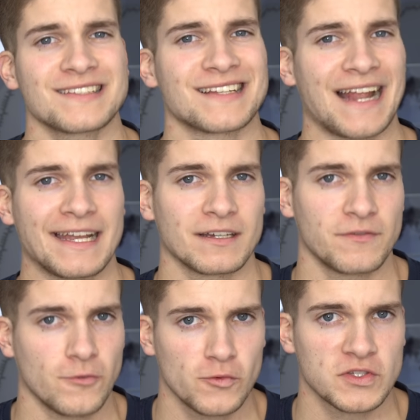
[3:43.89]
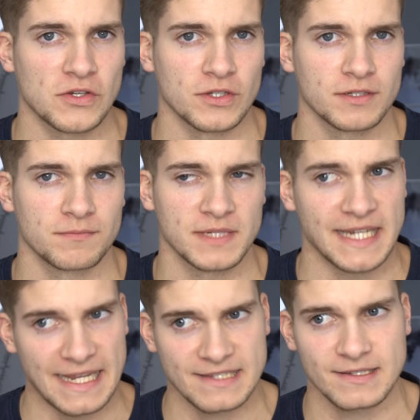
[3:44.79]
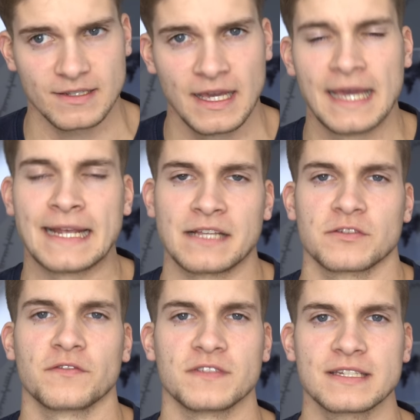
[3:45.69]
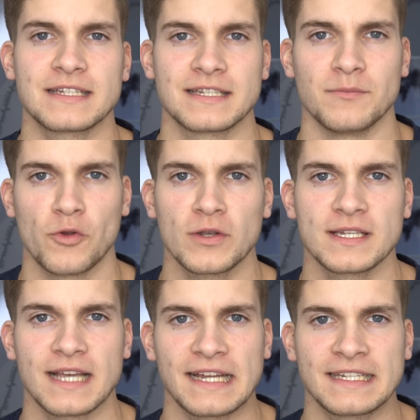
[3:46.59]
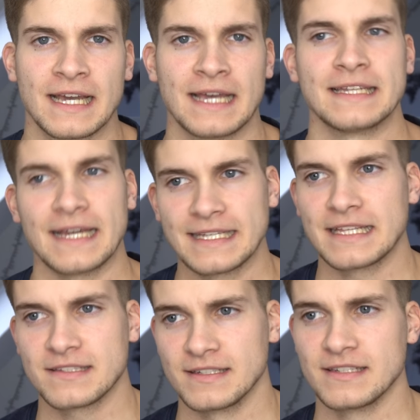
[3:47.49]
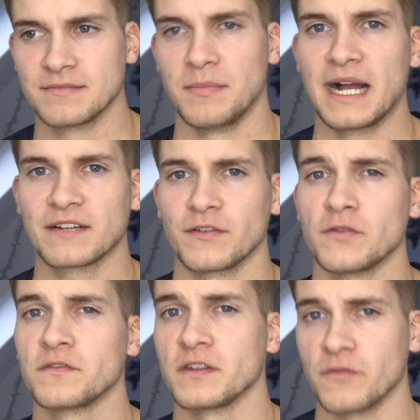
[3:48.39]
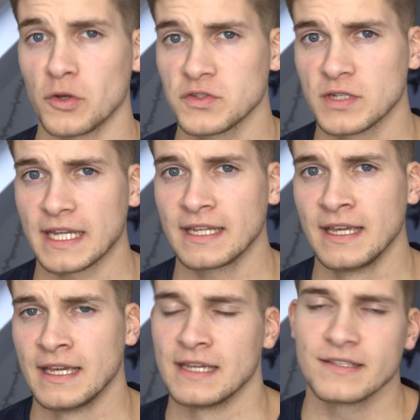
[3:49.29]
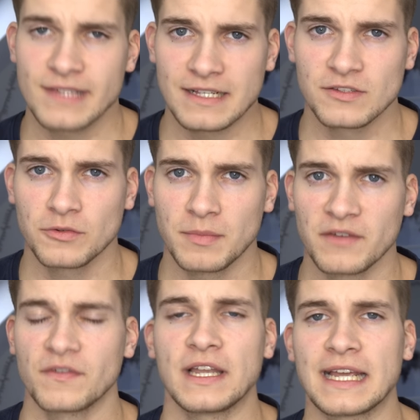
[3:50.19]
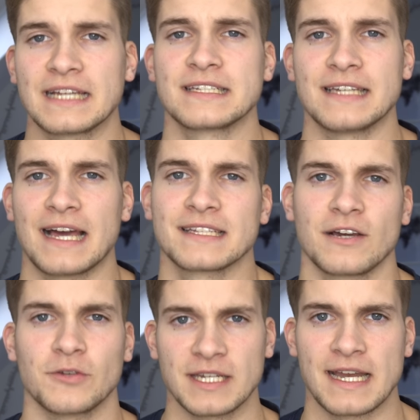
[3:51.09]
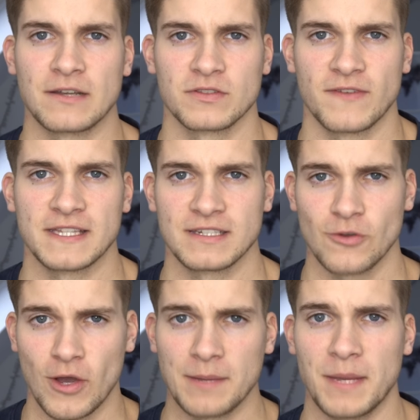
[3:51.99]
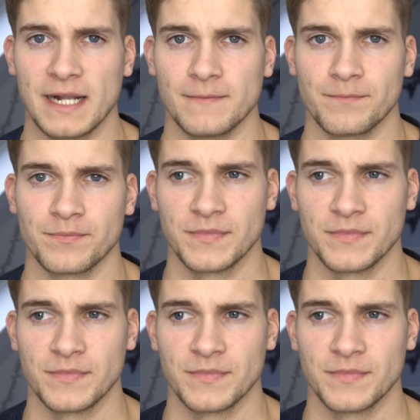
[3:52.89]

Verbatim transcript: das kleinere Flugzeug. Die erste ganz offensichtliche Möglichkeit, da jetzt in diesem Markt vernünftig vorzudringen, ist also, man verlängert den A321 noch einmal.